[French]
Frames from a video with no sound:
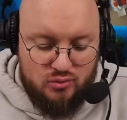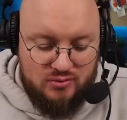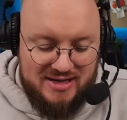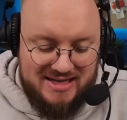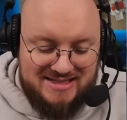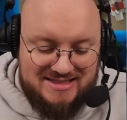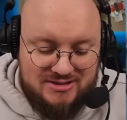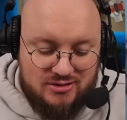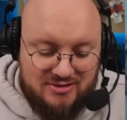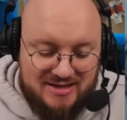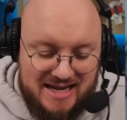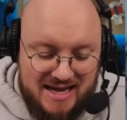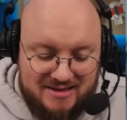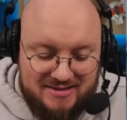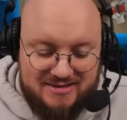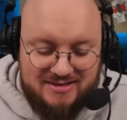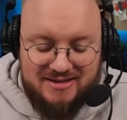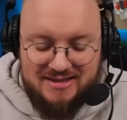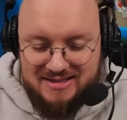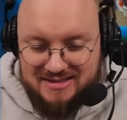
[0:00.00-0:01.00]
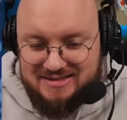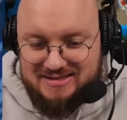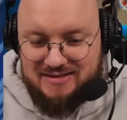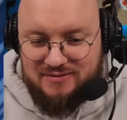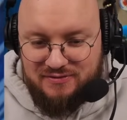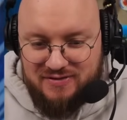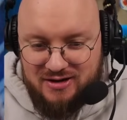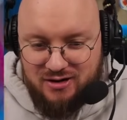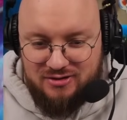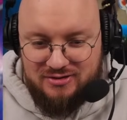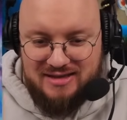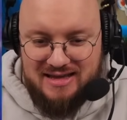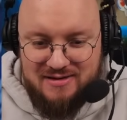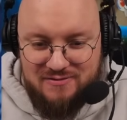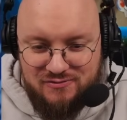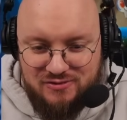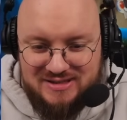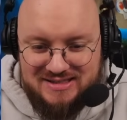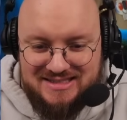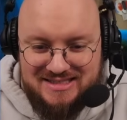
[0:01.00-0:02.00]
On a 100 cartes différentes et
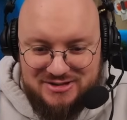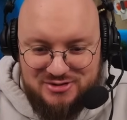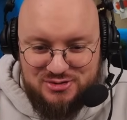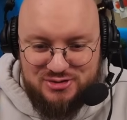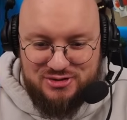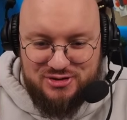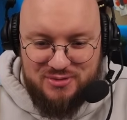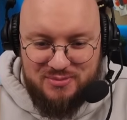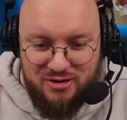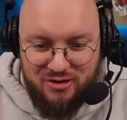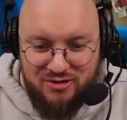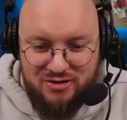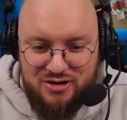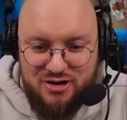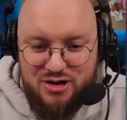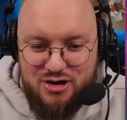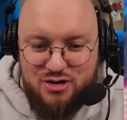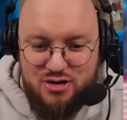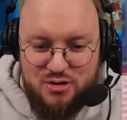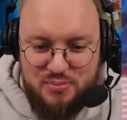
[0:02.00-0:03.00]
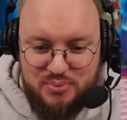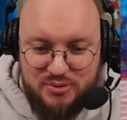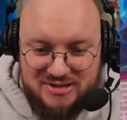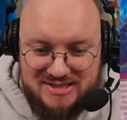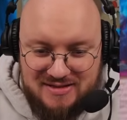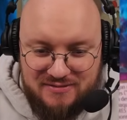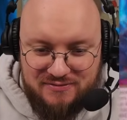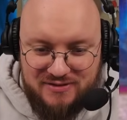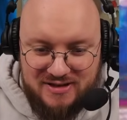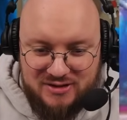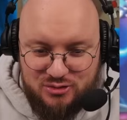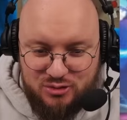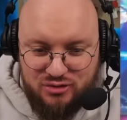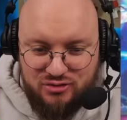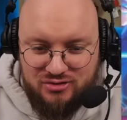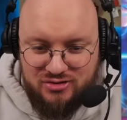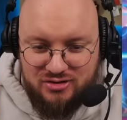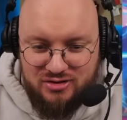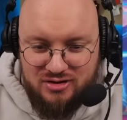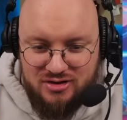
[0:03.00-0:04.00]
voici justement le petit
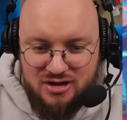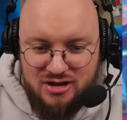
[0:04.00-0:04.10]
Vedos,